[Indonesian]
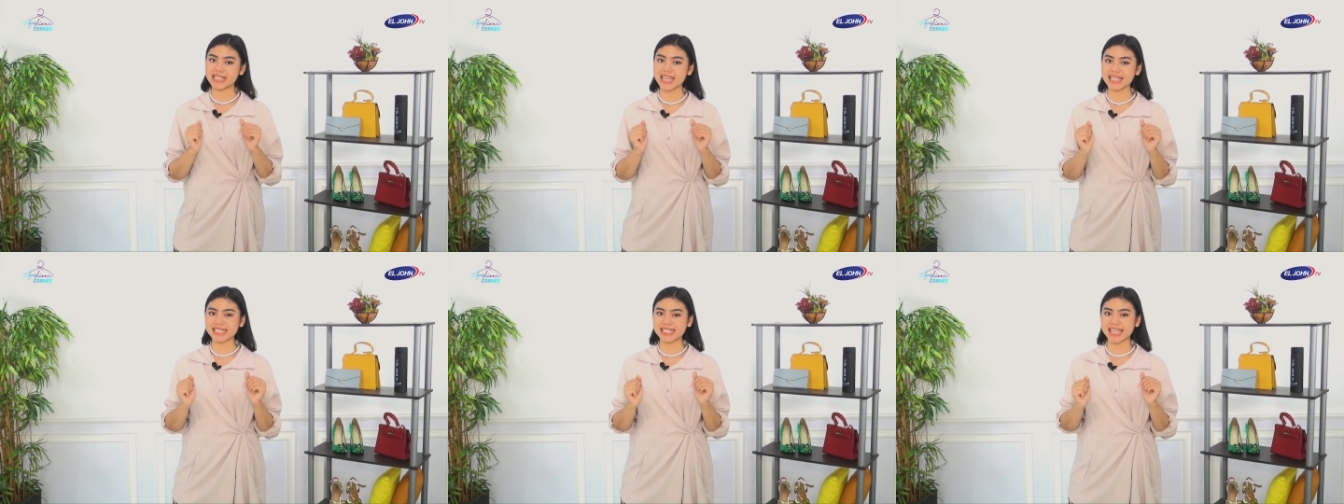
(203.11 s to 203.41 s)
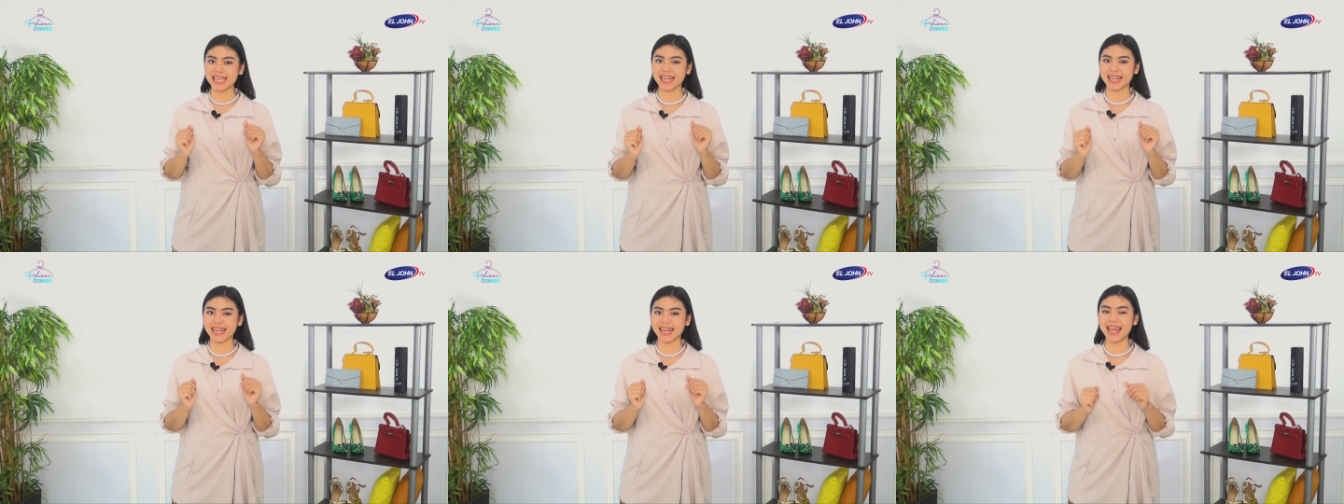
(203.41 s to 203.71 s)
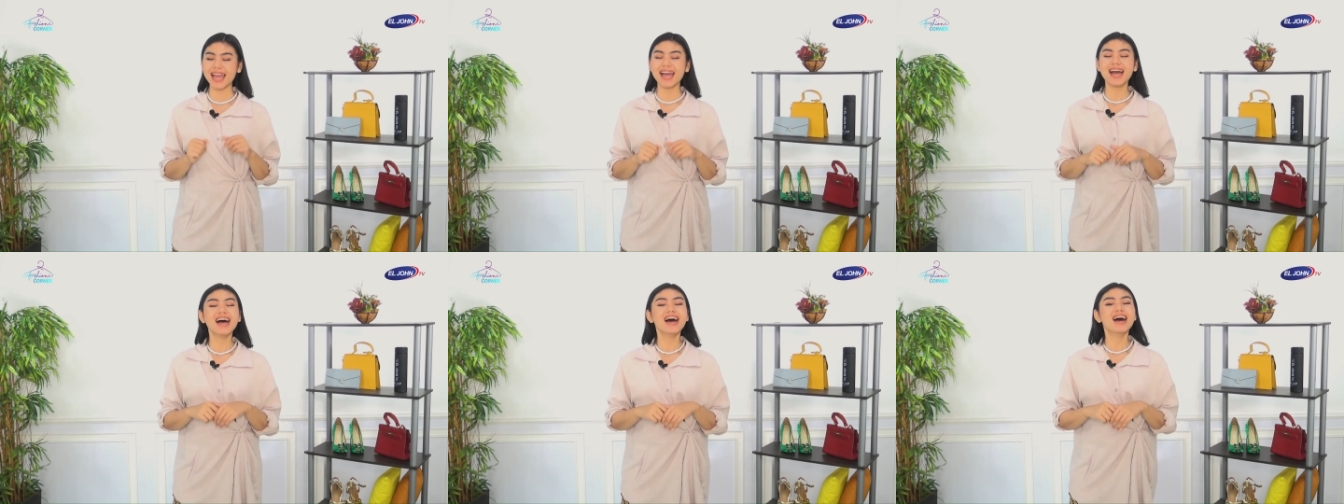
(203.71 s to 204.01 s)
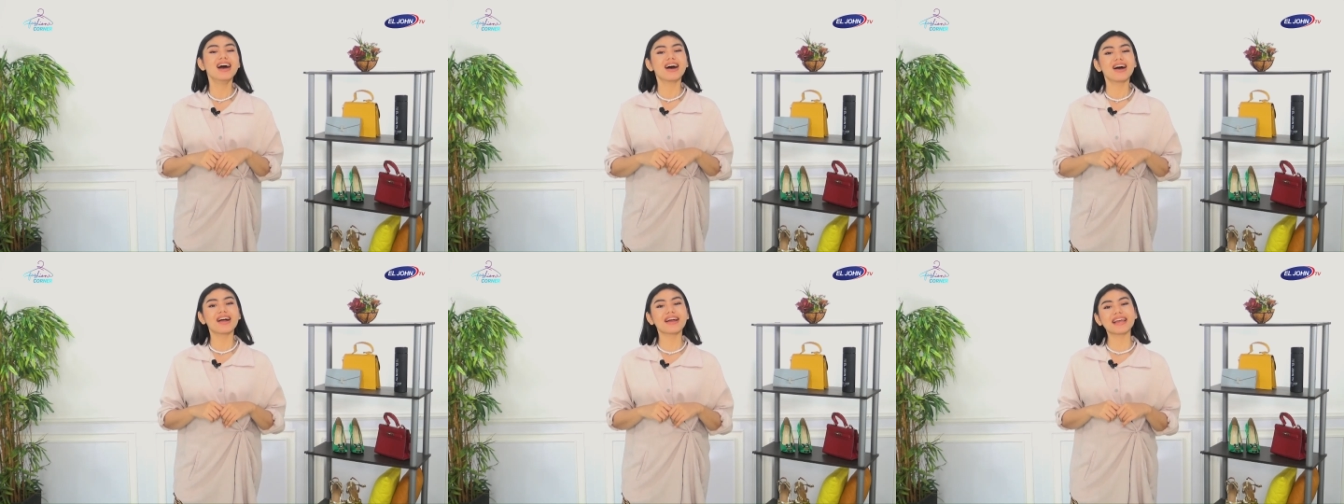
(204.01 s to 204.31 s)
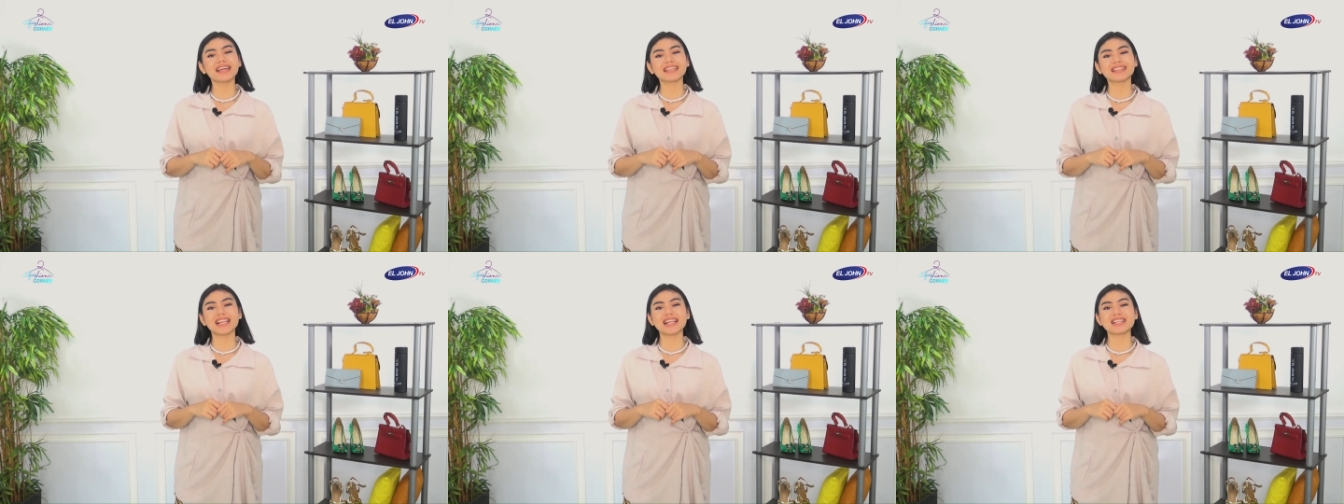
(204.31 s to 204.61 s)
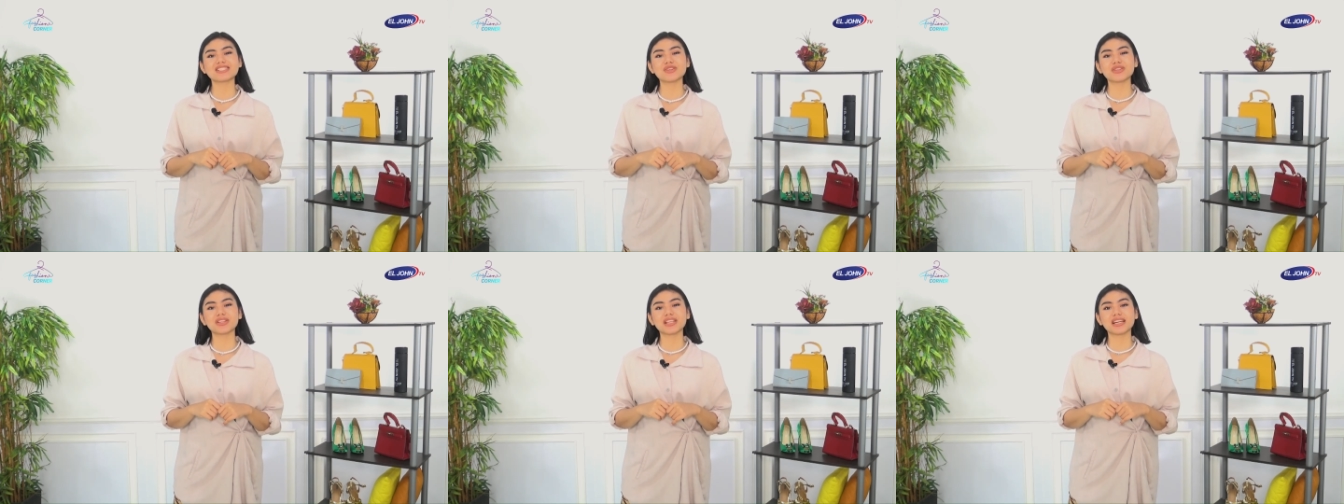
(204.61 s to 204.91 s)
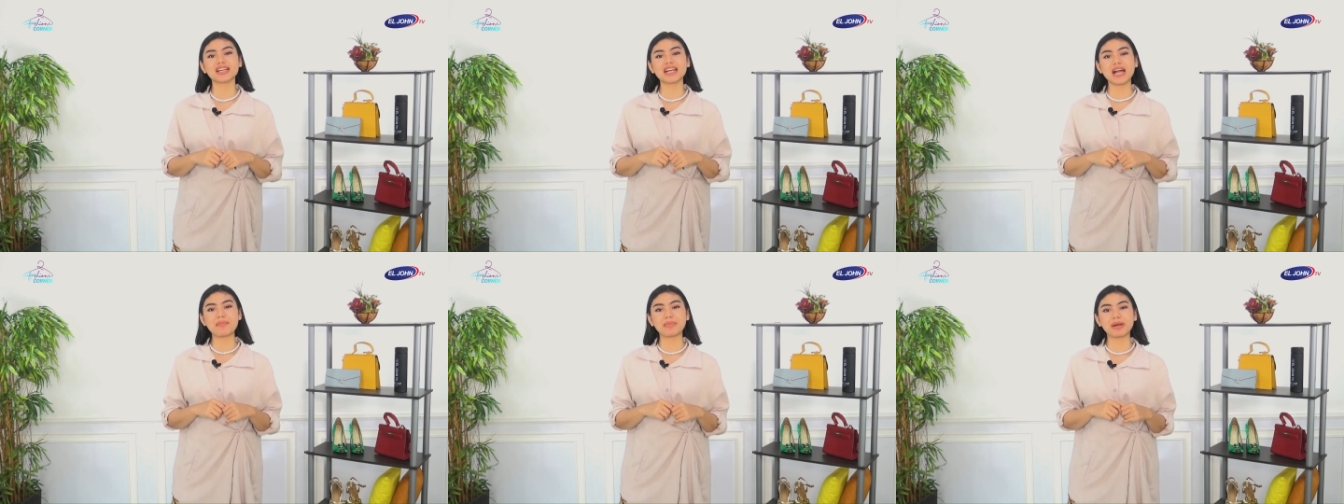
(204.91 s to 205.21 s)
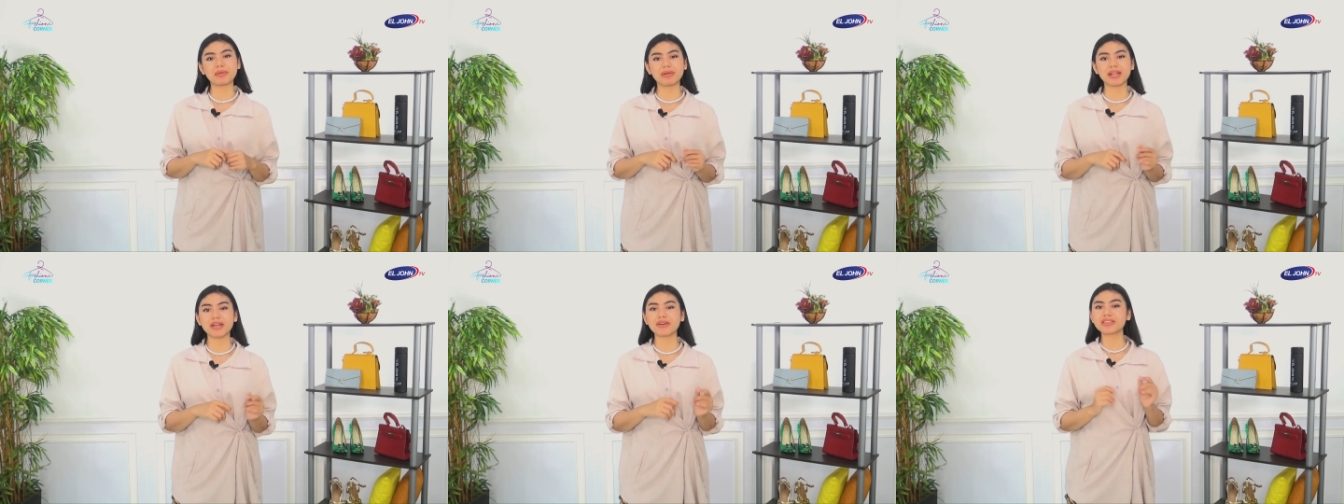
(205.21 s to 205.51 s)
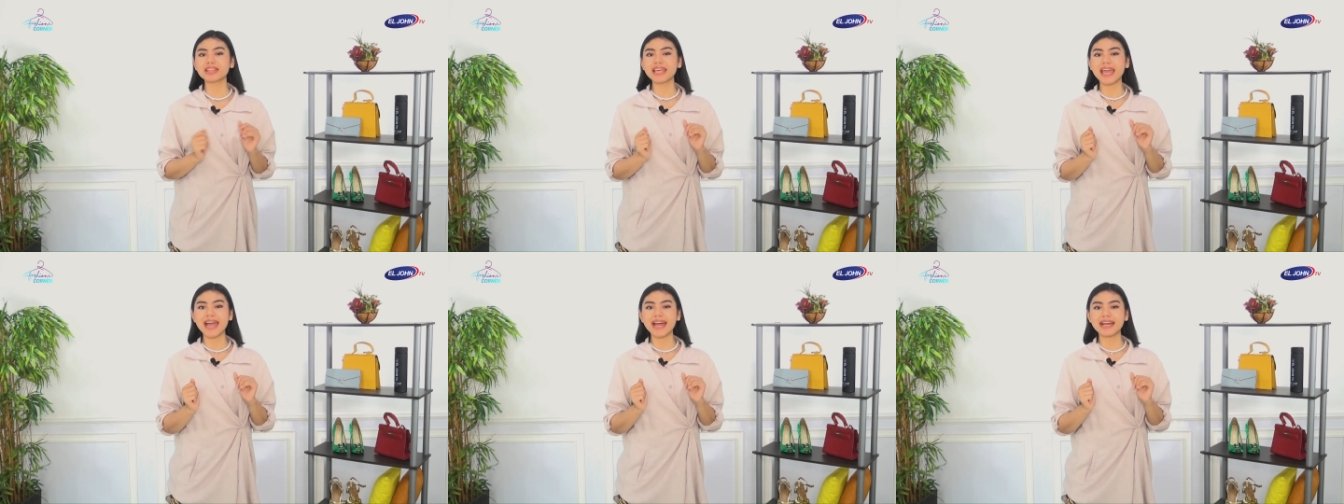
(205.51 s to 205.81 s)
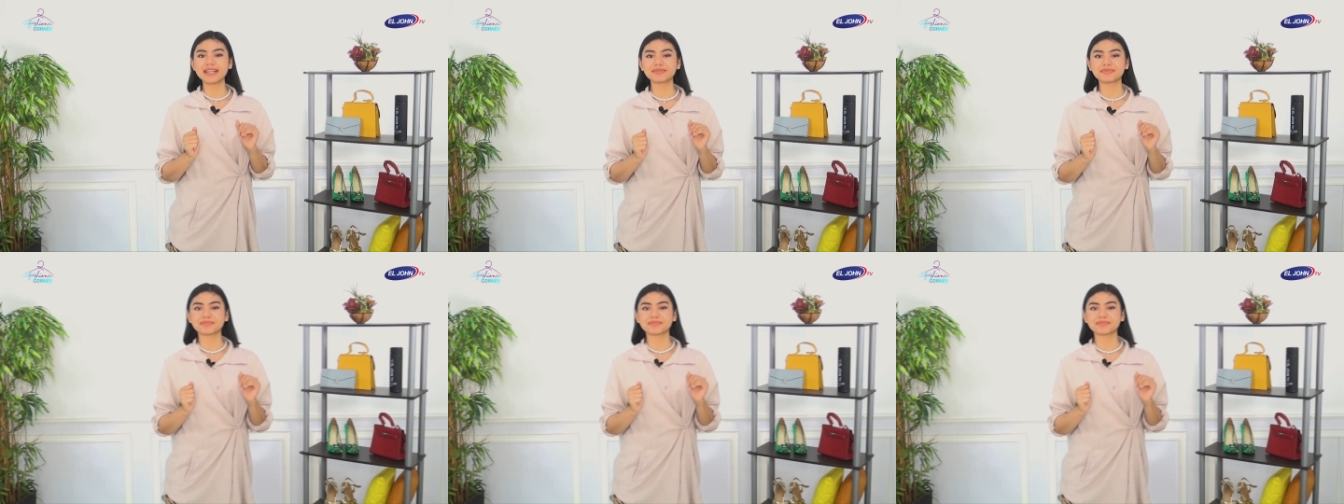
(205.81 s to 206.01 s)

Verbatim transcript: Justin. Oke kita lanjut ke gambar berikutnya.